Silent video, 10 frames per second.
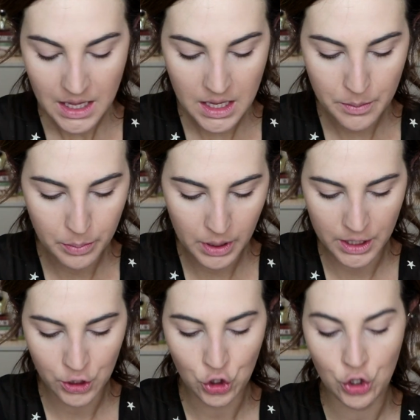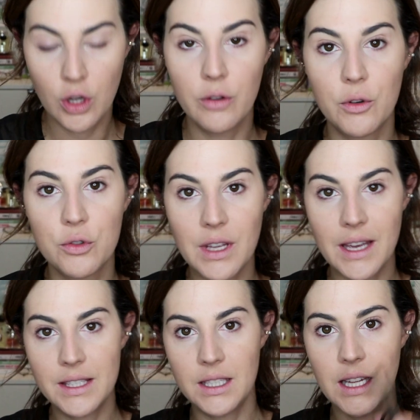E blush, eu vou
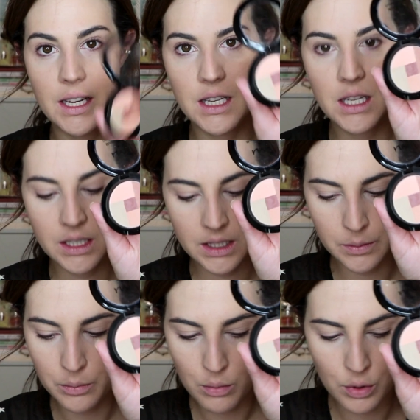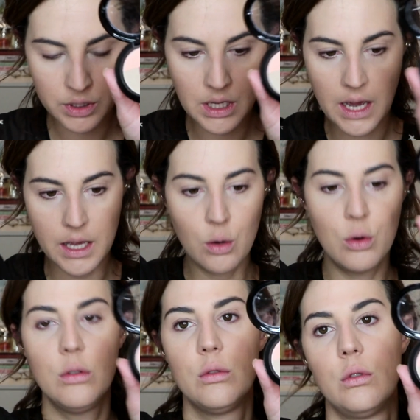usar esse da NYX,
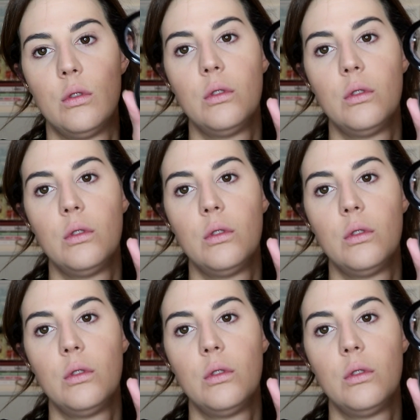Mosaico.